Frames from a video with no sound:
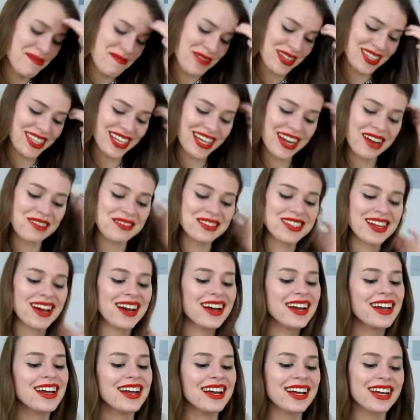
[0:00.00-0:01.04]
mais c'est comme ça.
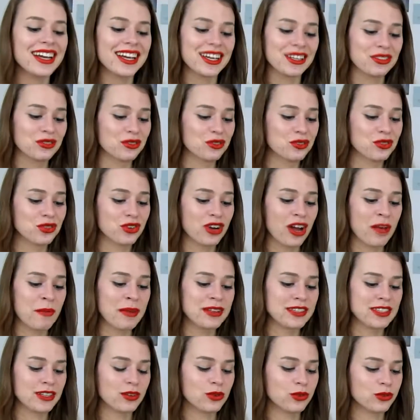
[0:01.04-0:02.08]
Et donc je suis quand même
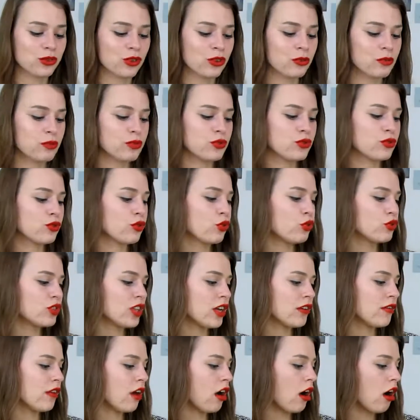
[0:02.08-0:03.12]
assez contente puisque
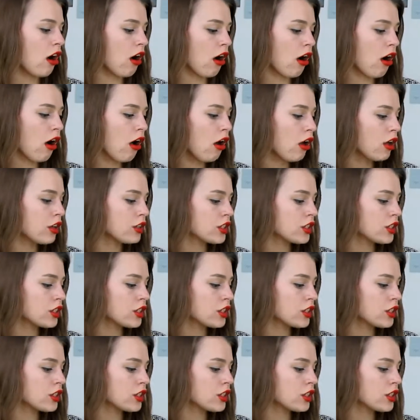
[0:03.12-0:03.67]
ça va,